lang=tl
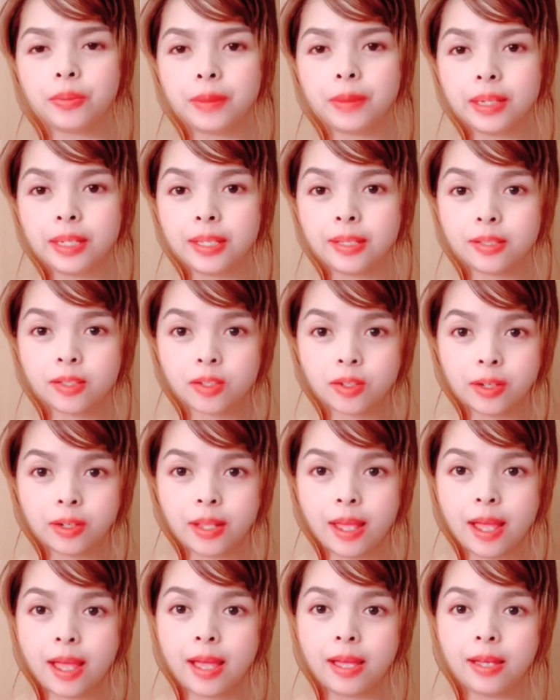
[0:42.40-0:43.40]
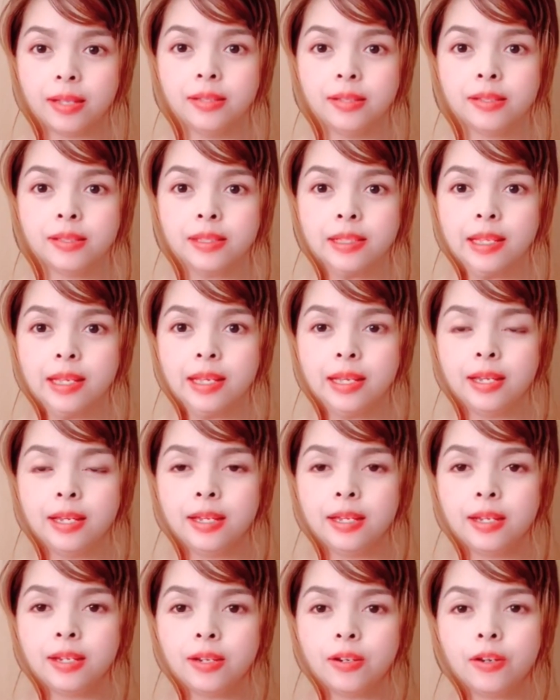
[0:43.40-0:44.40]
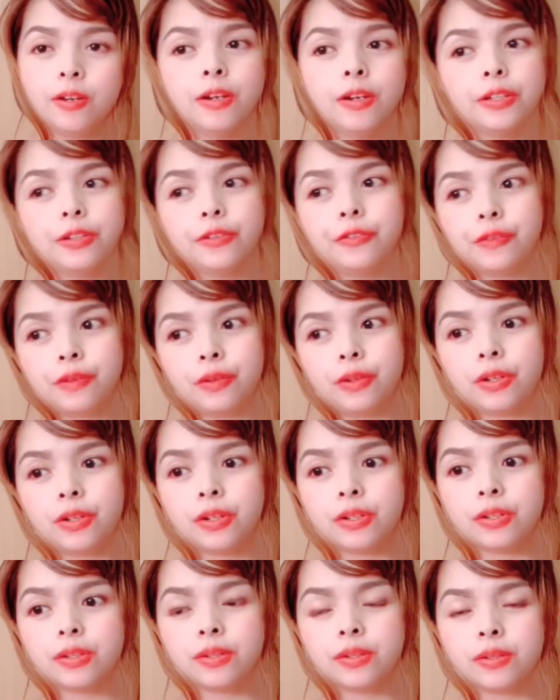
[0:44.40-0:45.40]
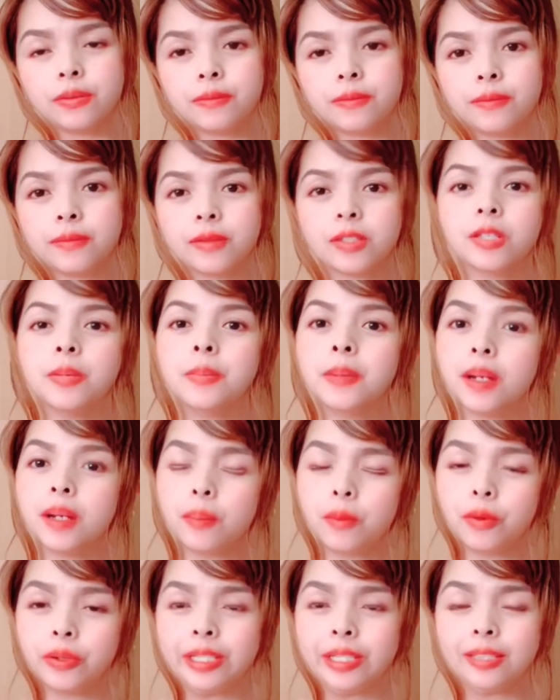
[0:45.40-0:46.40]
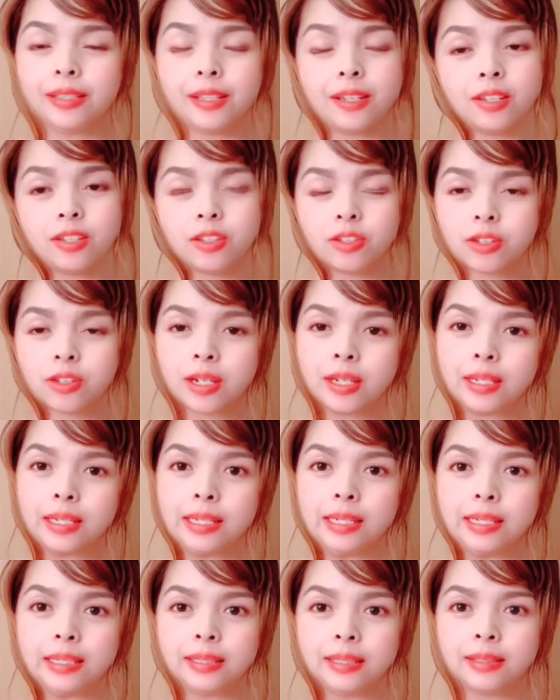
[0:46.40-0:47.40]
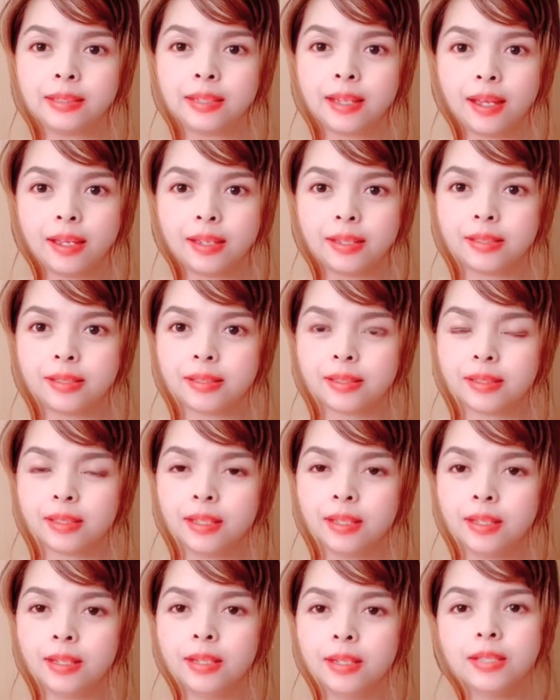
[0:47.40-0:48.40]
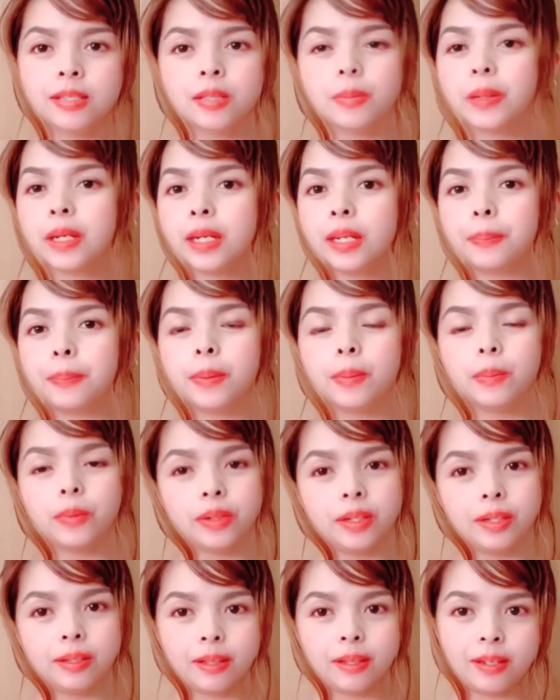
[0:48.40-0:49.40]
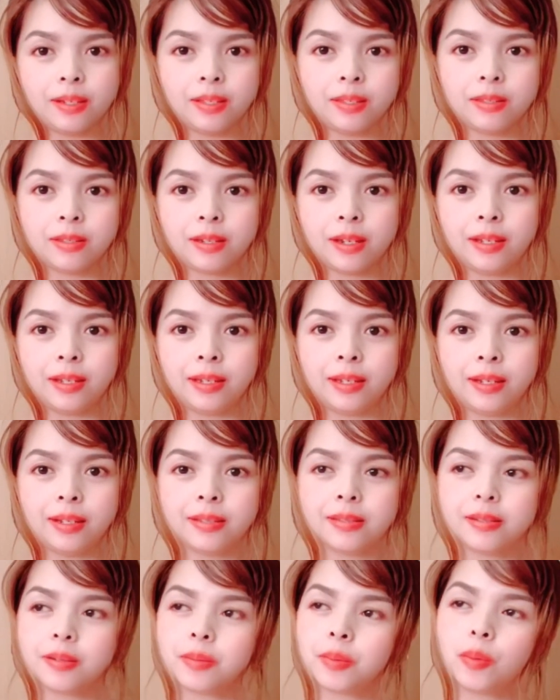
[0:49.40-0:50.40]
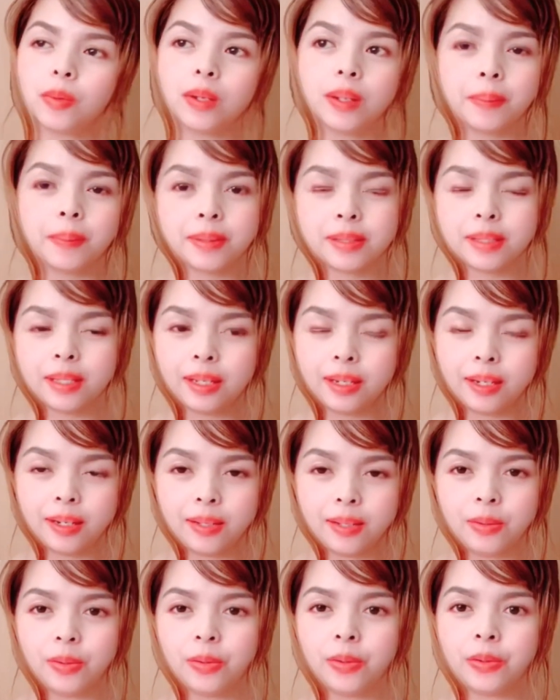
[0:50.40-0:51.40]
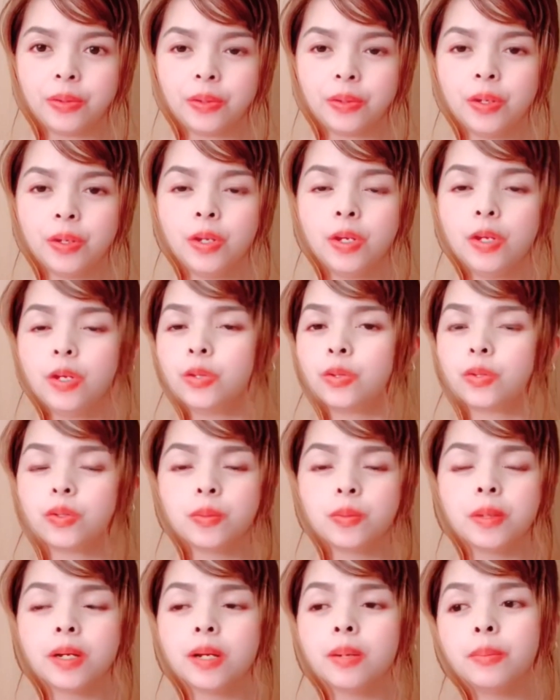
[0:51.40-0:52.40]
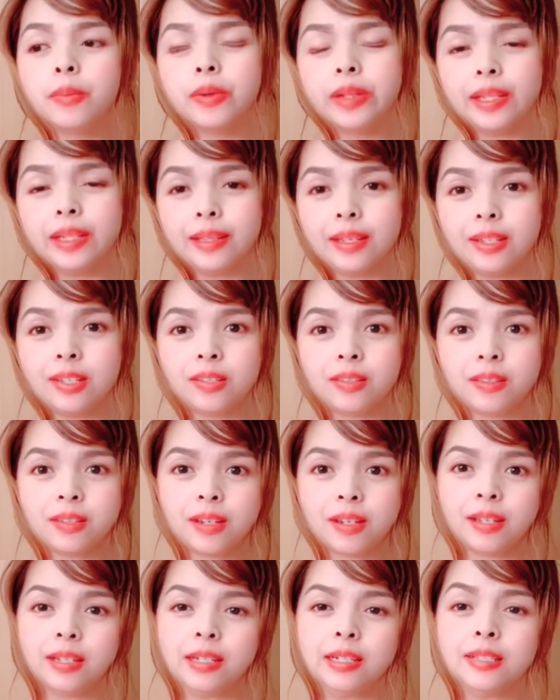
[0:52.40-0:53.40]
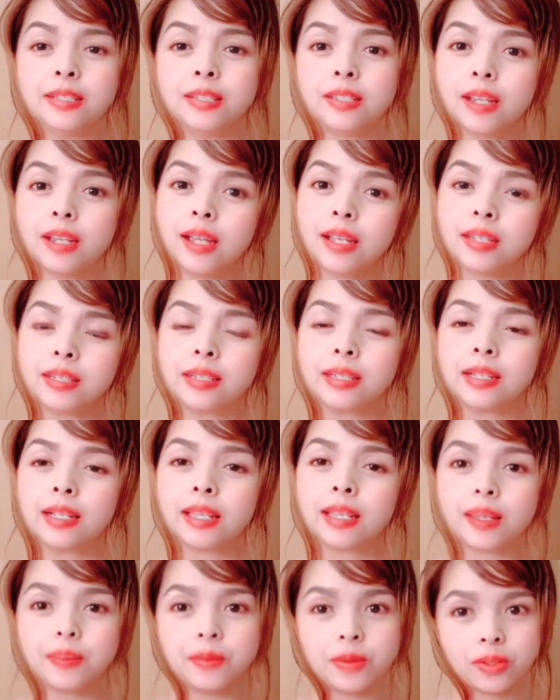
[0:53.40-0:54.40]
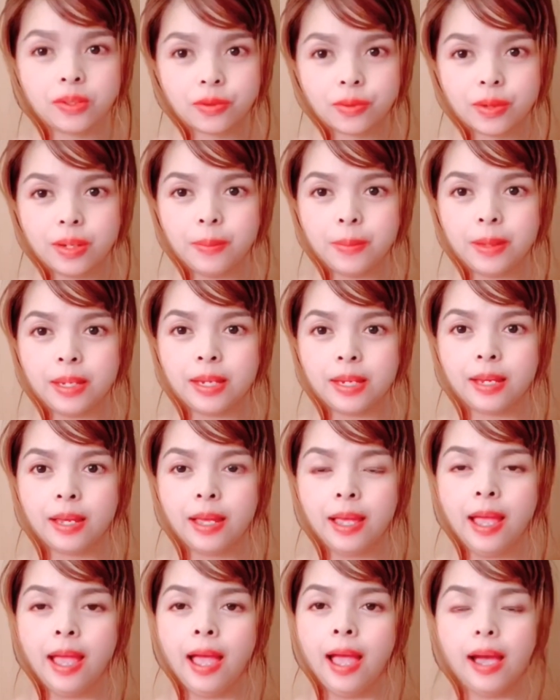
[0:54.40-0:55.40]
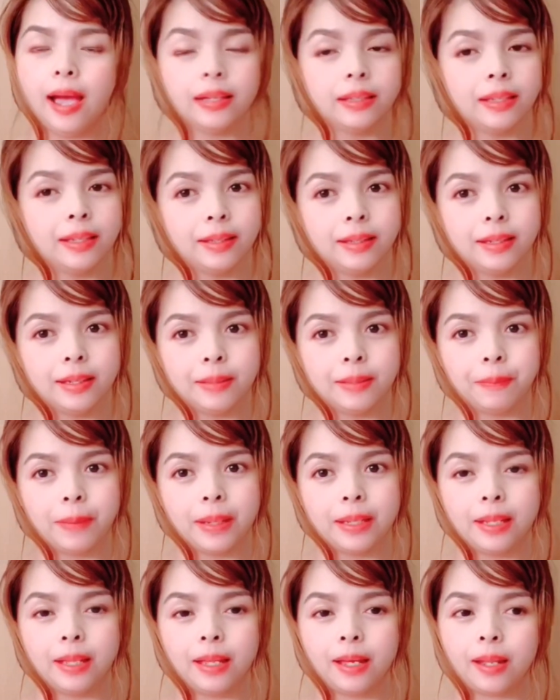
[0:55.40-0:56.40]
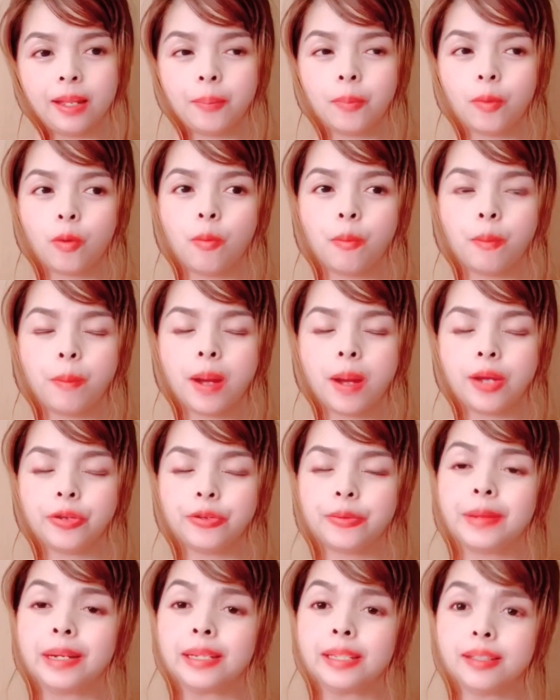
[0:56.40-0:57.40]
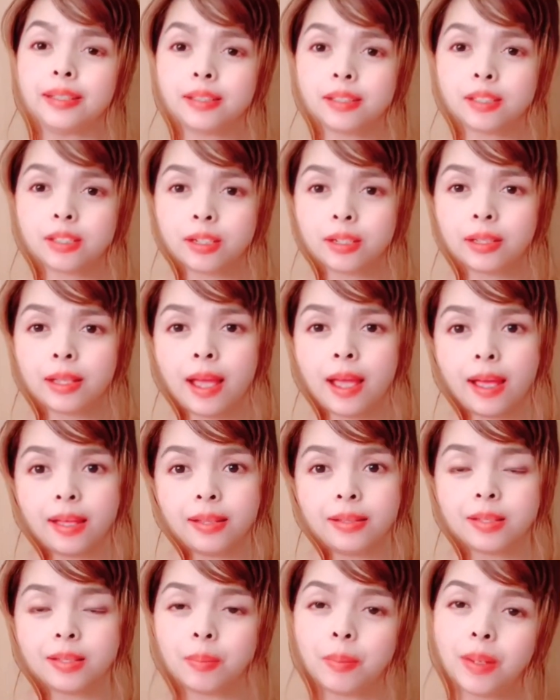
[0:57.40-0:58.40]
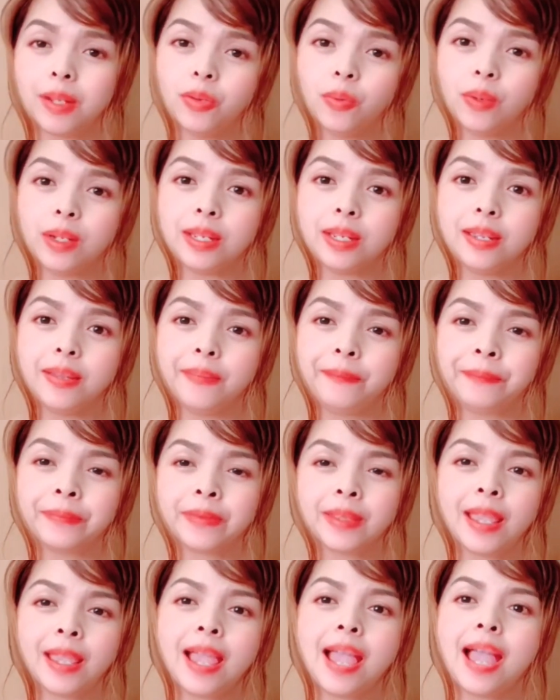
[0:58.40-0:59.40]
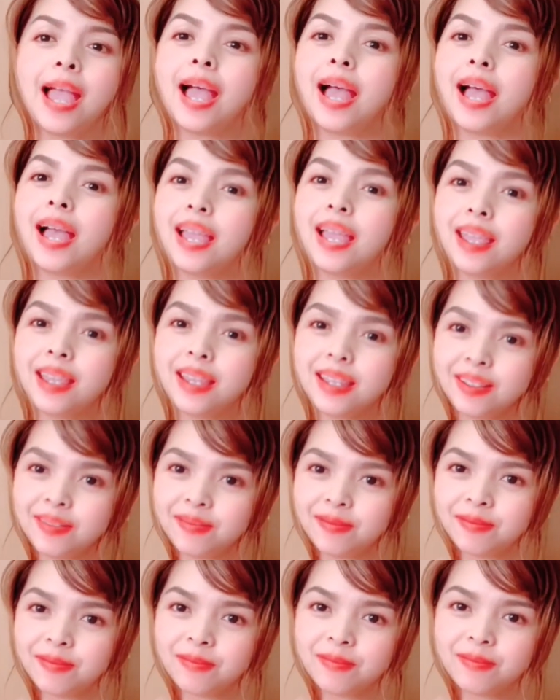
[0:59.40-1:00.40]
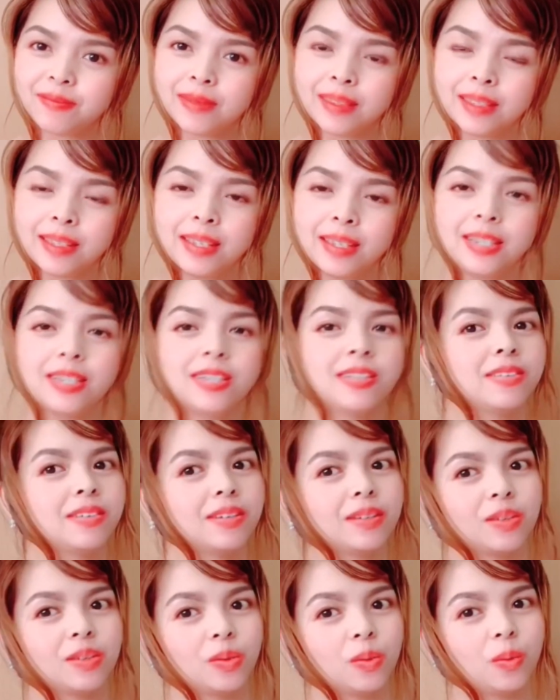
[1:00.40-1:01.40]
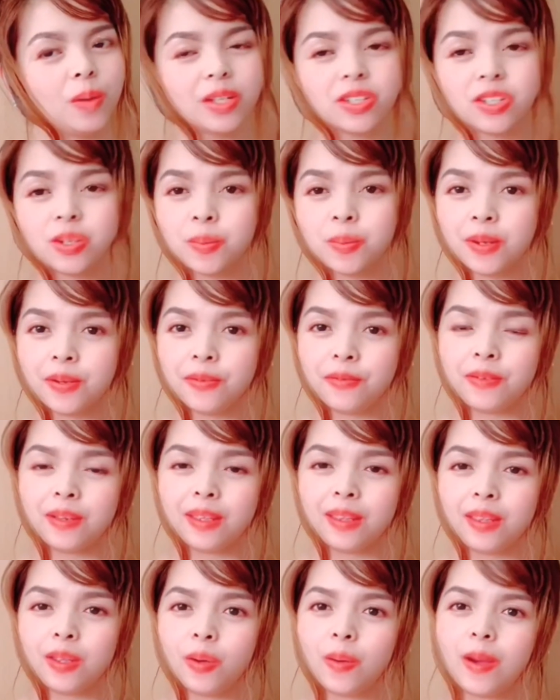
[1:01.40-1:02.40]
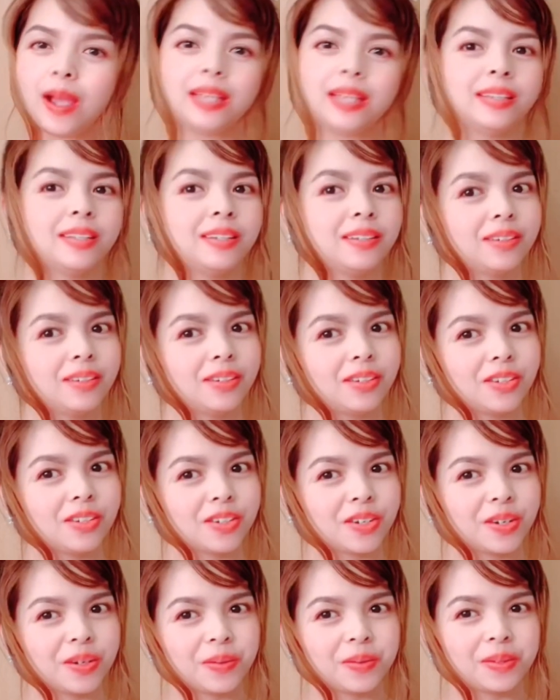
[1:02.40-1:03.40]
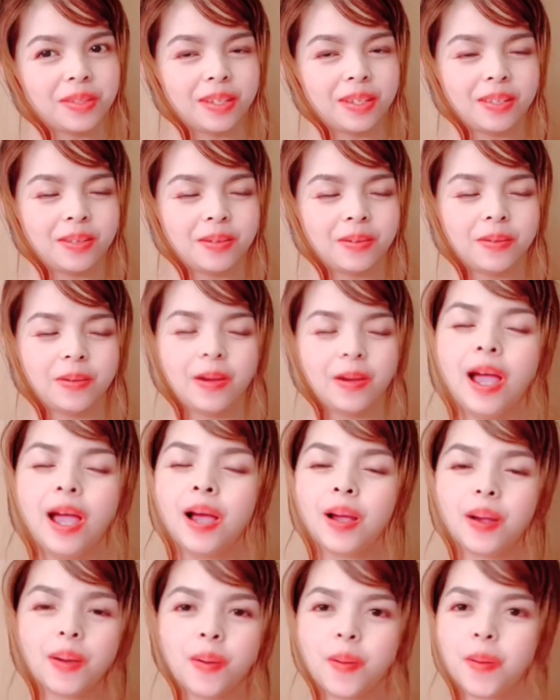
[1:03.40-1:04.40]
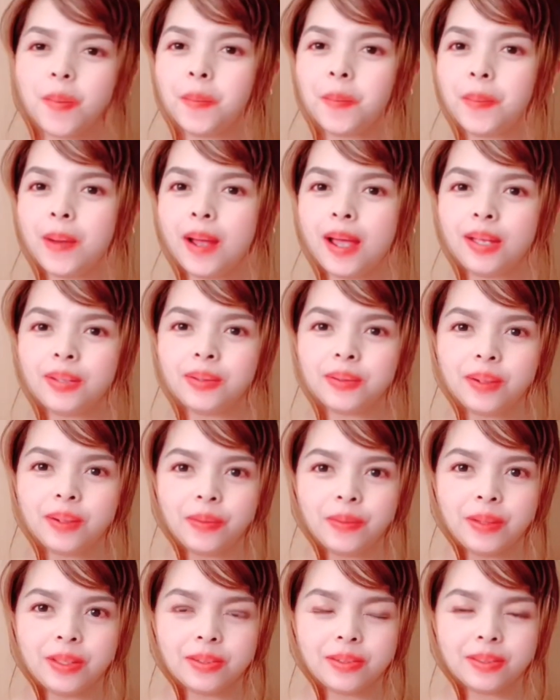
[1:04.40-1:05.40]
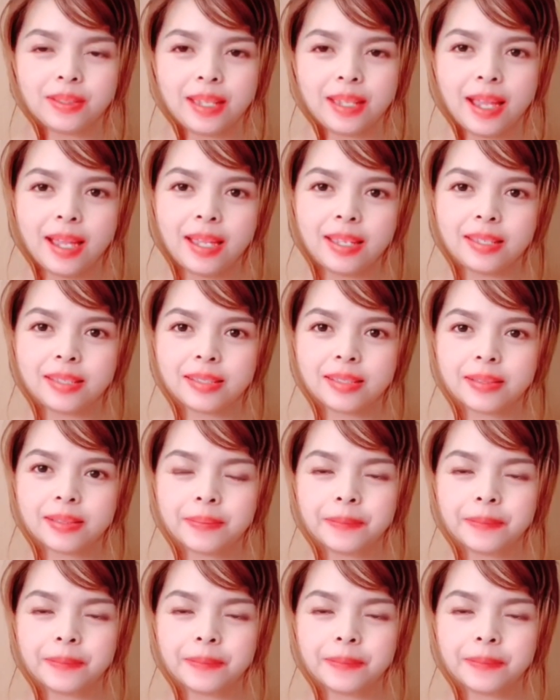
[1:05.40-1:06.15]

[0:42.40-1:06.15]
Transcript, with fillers: insert ads, and of course, sa mga monetized channel yan guys. Sa mga hindi pa monetized channel, siyempre wala pa silang ganon. So sa mga monetized channel dyan na nag-live streaming at hindi pa nila alam kung paano mag-insert ads manually, ayan, just watch my video at isi-share ko sa inyo kung paano gawin yun guys.